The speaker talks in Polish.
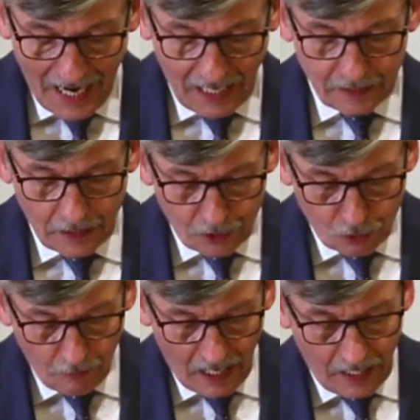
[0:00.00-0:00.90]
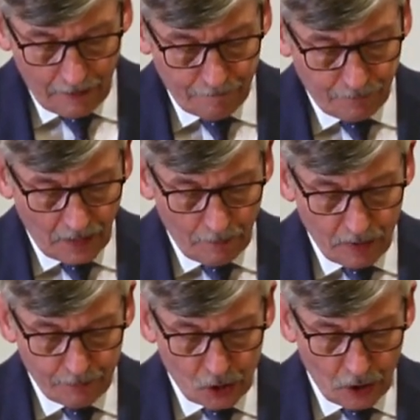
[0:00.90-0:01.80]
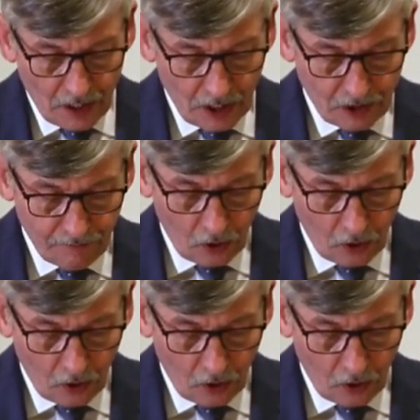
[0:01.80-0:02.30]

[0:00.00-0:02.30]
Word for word: A gdy szła, by przynieść